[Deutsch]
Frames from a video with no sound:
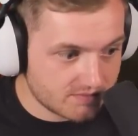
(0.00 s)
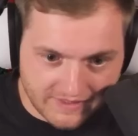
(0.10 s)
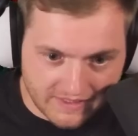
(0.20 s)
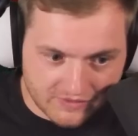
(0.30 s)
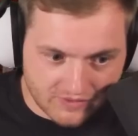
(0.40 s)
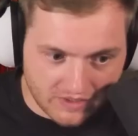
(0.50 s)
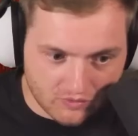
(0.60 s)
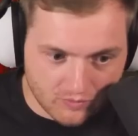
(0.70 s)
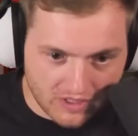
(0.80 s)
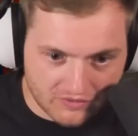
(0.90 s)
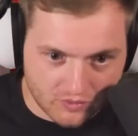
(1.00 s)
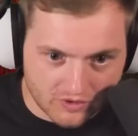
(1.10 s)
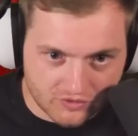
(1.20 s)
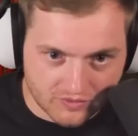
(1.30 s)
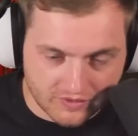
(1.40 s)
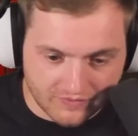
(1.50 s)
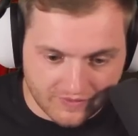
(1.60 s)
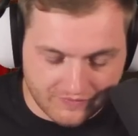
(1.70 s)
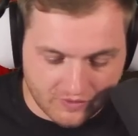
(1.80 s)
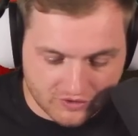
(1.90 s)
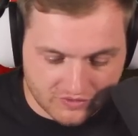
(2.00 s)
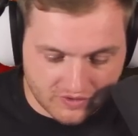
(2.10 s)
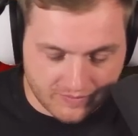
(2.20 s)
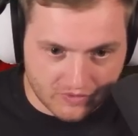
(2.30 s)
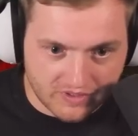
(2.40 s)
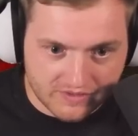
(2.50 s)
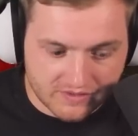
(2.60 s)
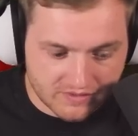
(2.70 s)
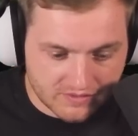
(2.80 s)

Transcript: sicher, dass du den Akkumulator schon erforscht hast oder gebaut hast?